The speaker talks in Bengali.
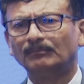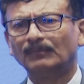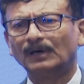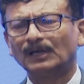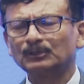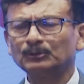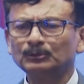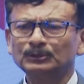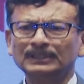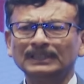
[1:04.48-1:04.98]

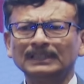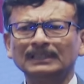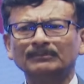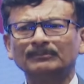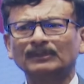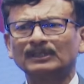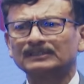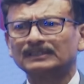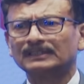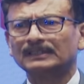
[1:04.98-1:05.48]
মানুষের
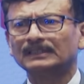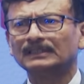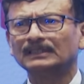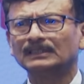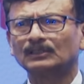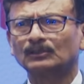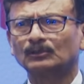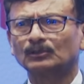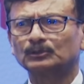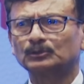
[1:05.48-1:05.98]
মাঝে
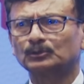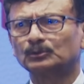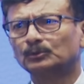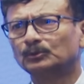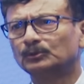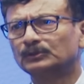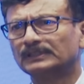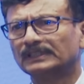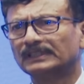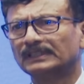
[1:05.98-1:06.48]

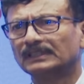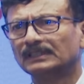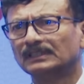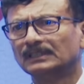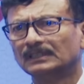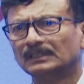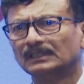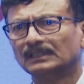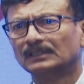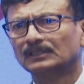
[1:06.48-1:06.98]
কতটুকু যে
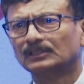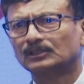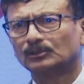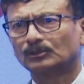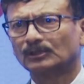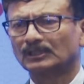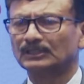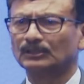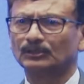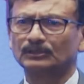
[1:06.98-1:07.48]

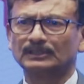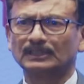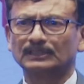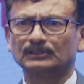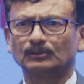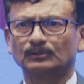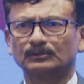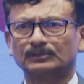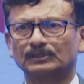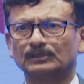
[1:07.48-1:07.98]
সোনালী অধ্যায়
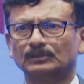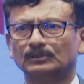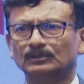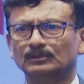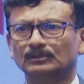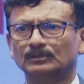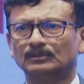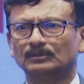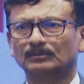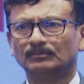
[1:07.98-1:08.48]
চলছিল
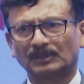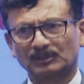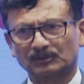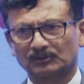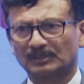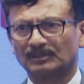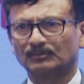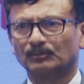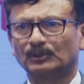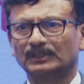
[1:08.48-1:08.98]

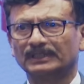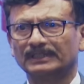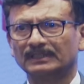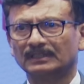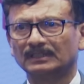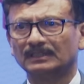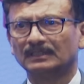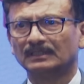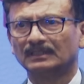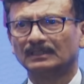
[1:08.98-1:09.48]
মানুষের মনে
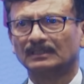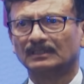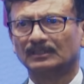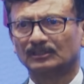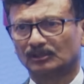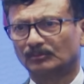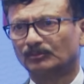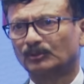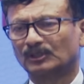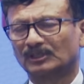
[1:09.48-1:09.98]

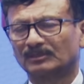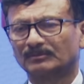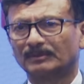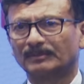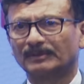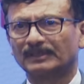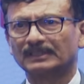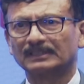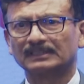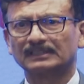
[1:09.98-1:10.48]
সম্পর্কের
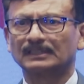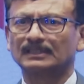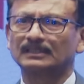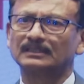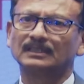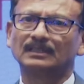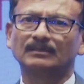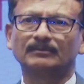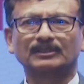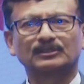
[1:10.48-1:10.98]
ব্যাপারে সেটা
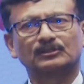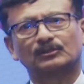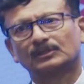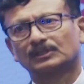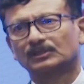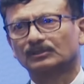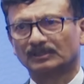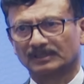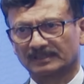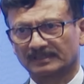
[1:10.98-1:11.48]
নিয়ে আমার
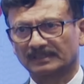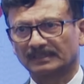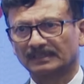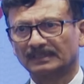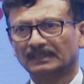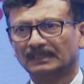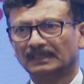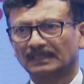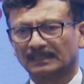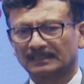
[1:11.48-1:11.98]
সন্দেহ আছে
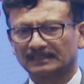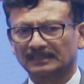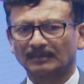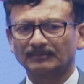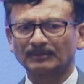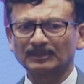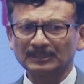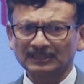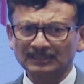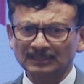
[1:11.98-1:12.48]
কাজে
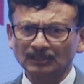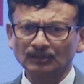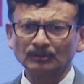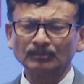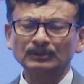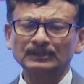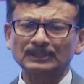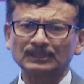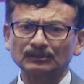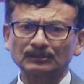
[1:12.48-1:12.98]
আমরা চেষ্টা করবো
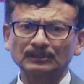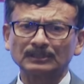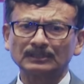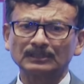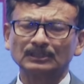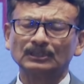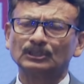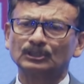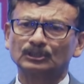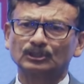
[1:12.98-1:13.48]
যে আসলে
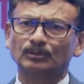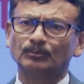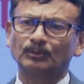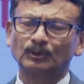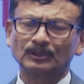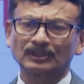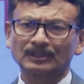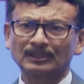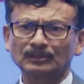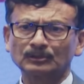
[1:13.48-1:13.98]

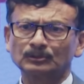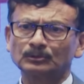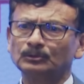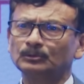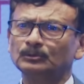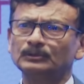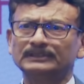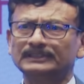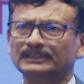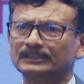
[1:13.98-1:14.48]
সম্পর্কটা শুধু
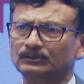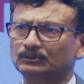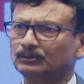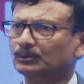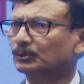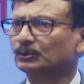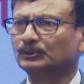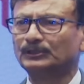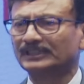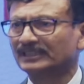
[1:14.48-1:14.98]
দেশ
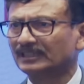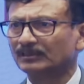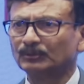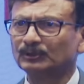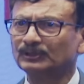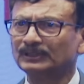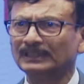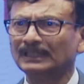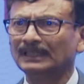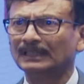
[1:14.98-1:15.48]
দুটো দেশের
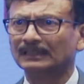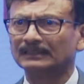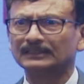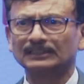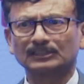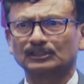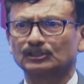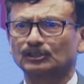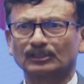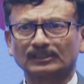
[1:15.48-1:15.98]
মধ্যে না
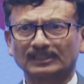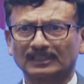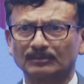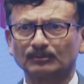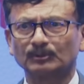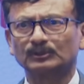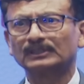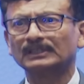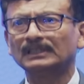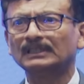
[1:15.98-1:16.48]
দেশের সরকারের
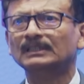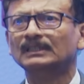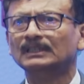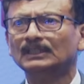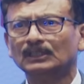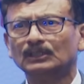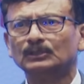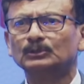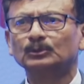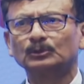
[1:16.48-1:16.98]
মধ্যে না
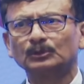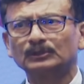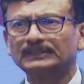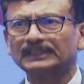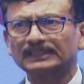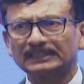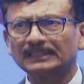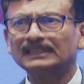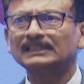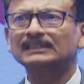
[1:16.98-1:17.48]
দুটো
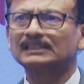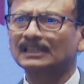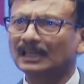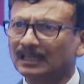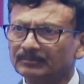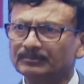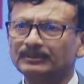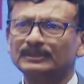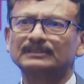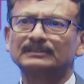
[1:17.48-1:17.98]
দেশের
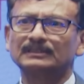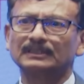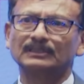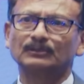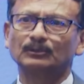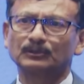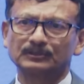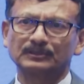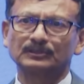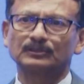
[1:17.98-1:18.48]
সার্বিক যে
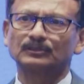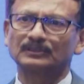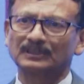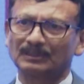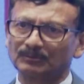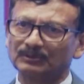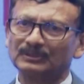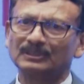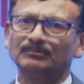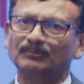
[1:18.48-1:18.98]
অস্তিত্ব
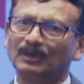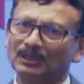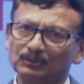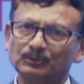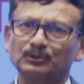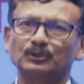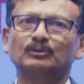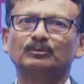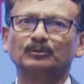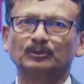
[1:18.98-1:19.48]
তার মধ্যে মানুষ
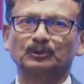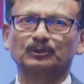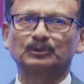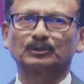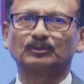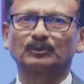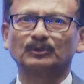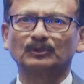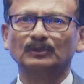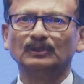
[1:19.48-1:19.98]
খুব
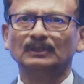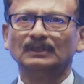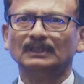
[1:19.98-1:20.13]
গুরুত্বপূর্ণ